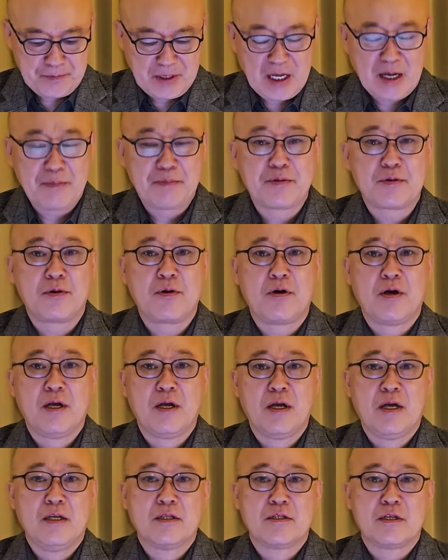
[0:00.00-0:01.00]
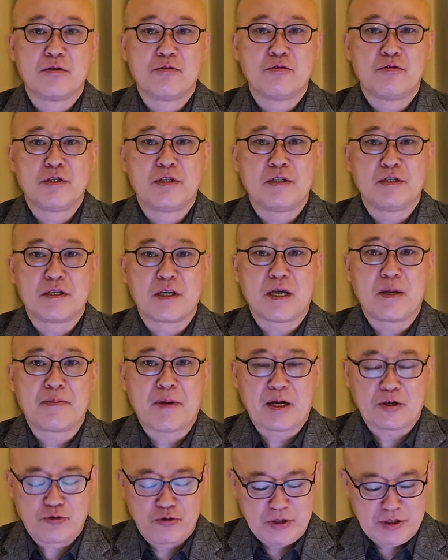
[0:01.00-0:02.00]
앞으로 전국이 어떻게
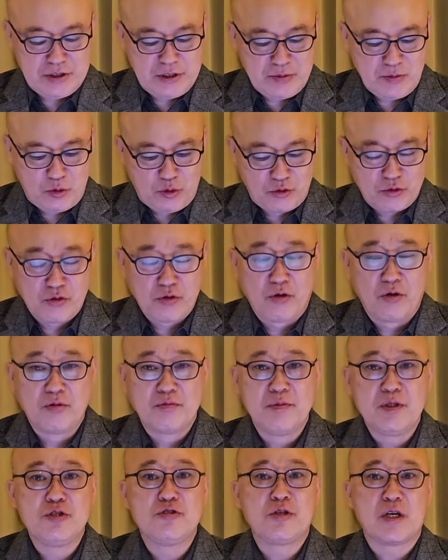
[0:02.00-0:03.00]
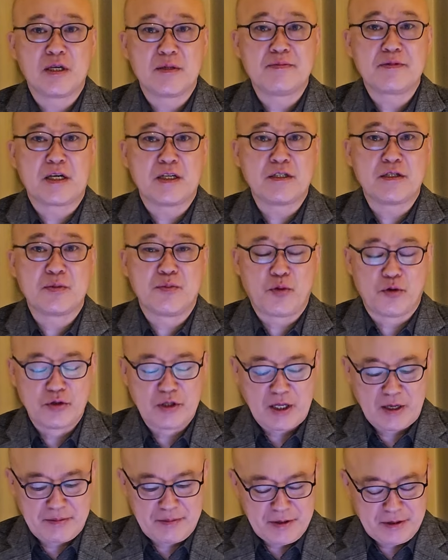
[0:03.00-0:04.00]
바뀔지 모르고 민주당 입장에서
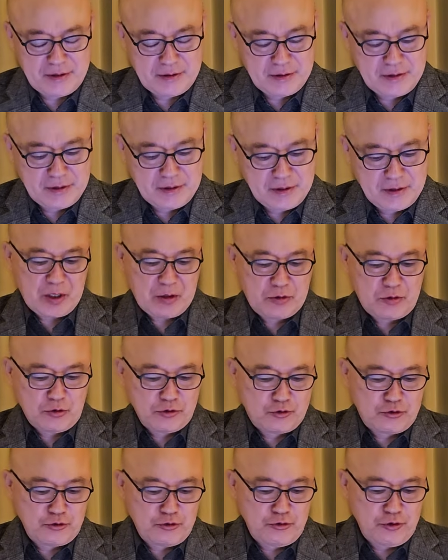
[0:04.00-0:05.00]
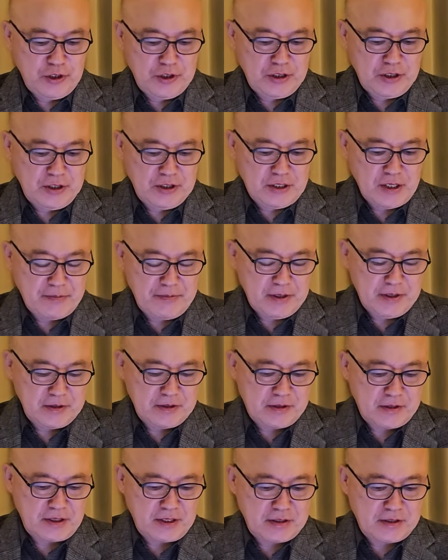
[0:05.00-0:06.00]
본다면 또 주류인 이재명
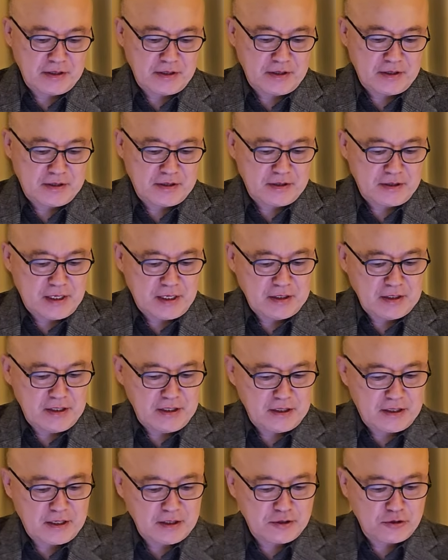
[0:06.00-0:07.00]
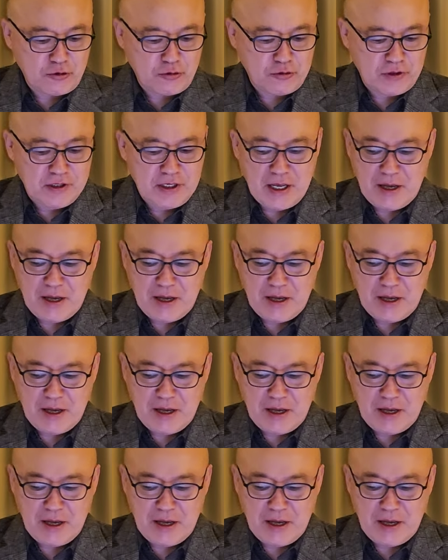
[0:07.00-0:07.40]
측에서 끝까지 이렇게 손을